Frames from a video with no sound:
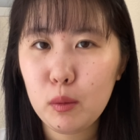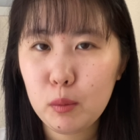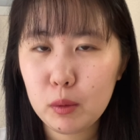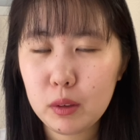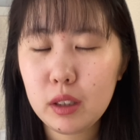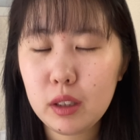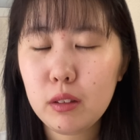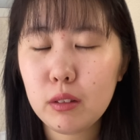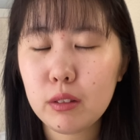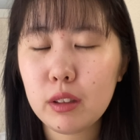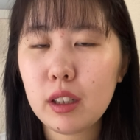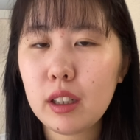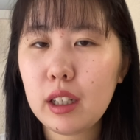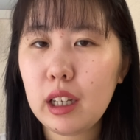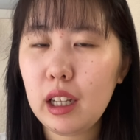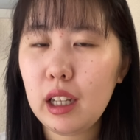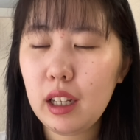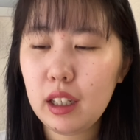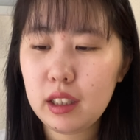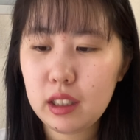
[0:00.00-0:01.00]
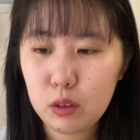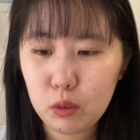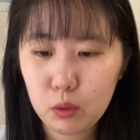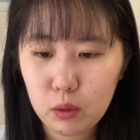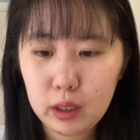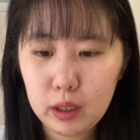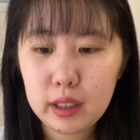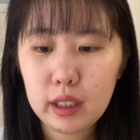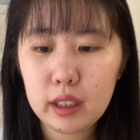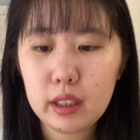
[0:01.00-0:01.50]
もちろんなんか嵐
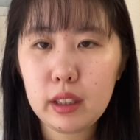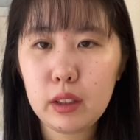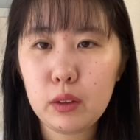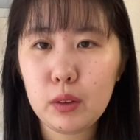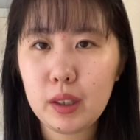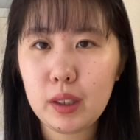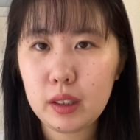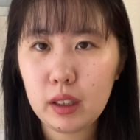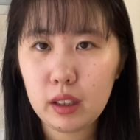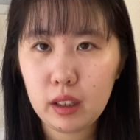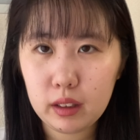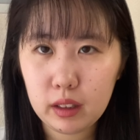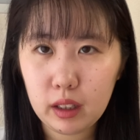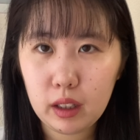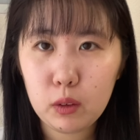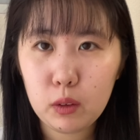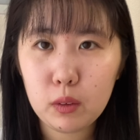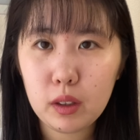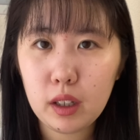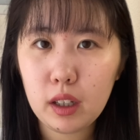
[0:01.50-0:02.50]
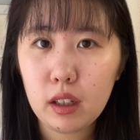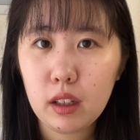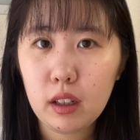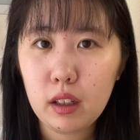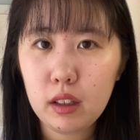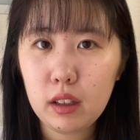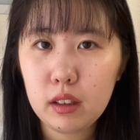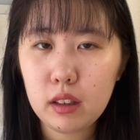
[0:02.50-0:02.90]
降りたっていう方だったりとか、